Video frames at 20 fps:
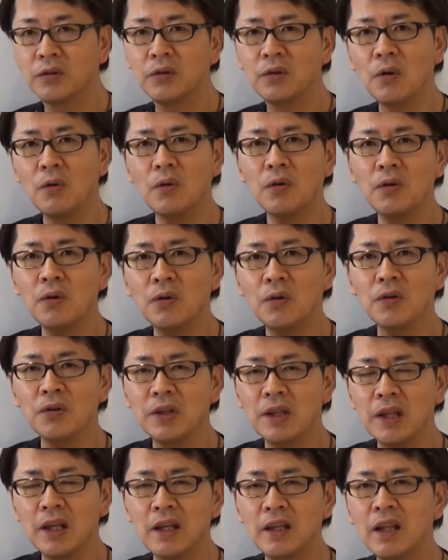どこどこ
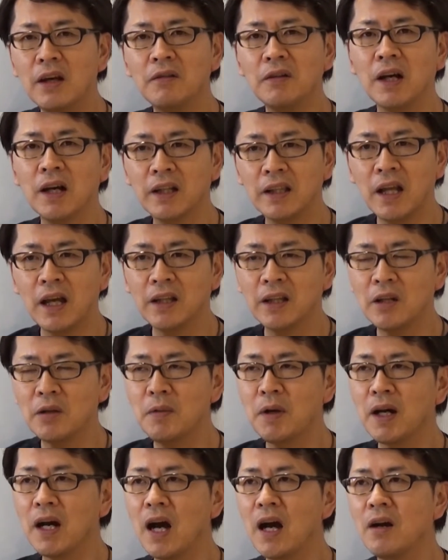に行きたくなかった例
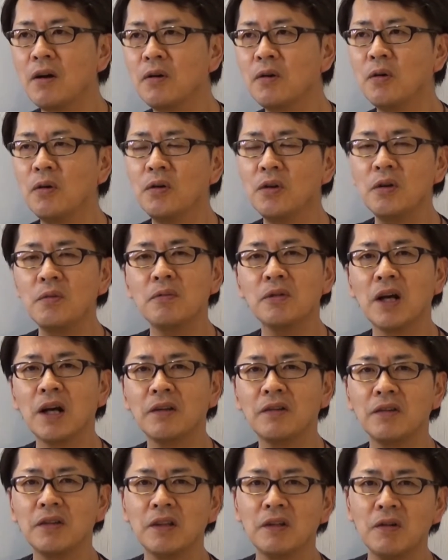えば学校の部
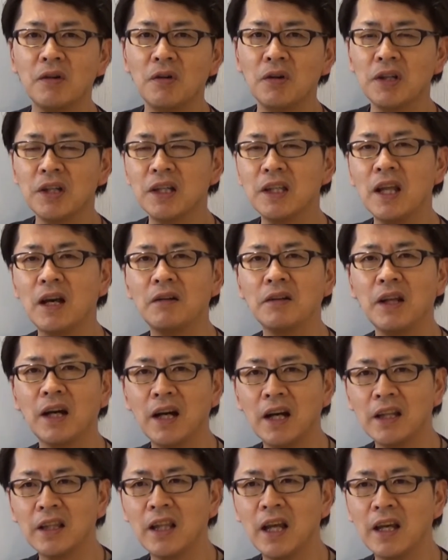活を行きたくな
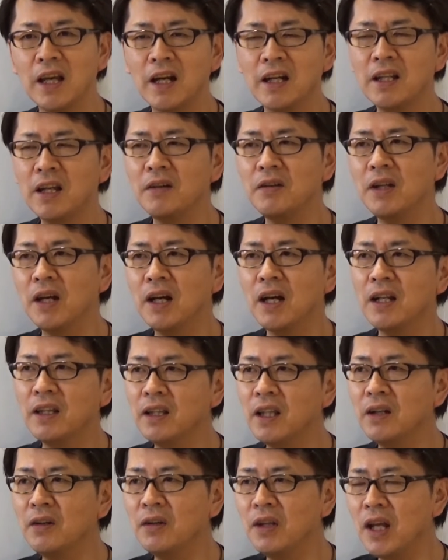かったやりたくな
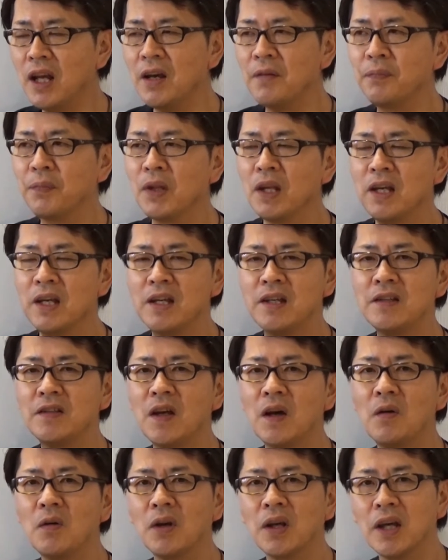かったので
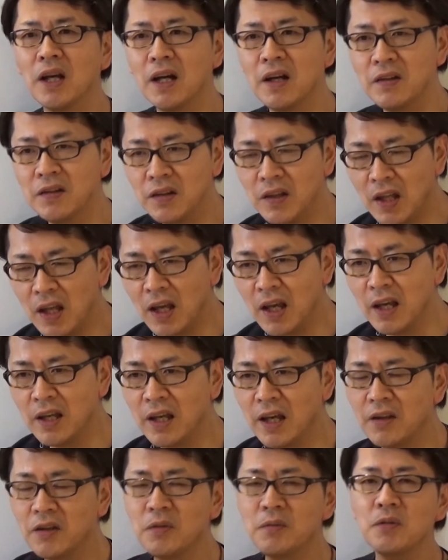膝を怪我して
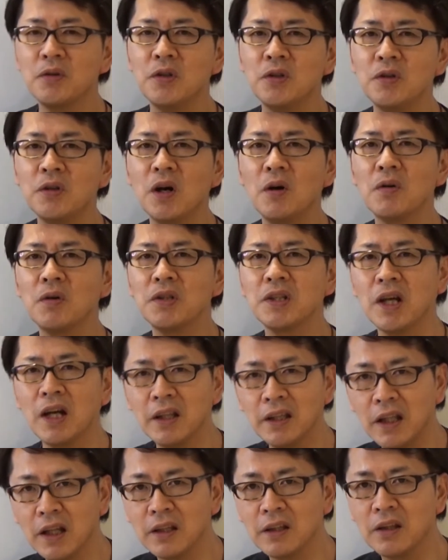休む理由が欲し
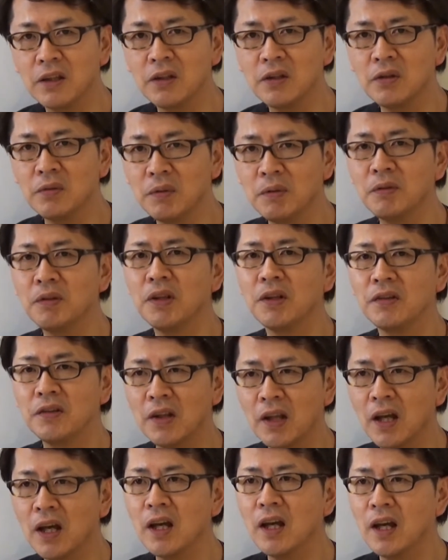かったっていう部分です
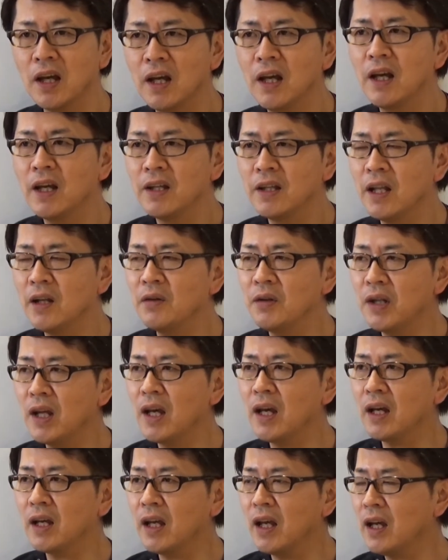ね。なの
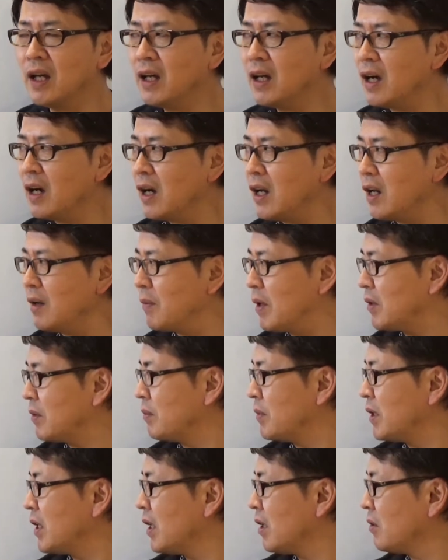で結果からまず
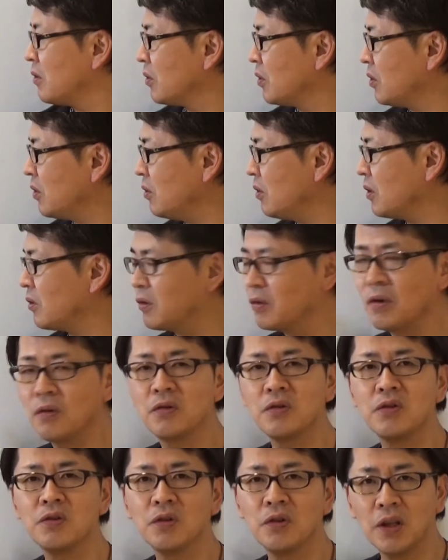見ていくっていうのはすご
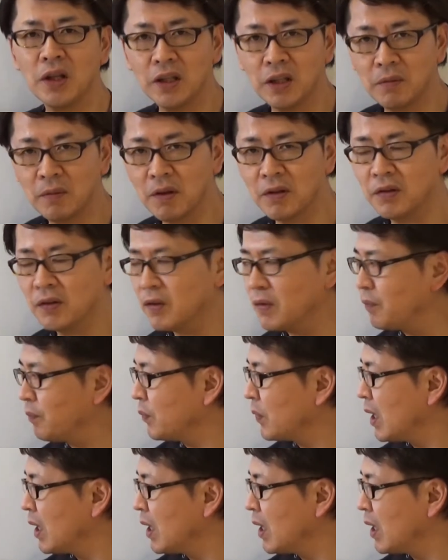く重要になってきます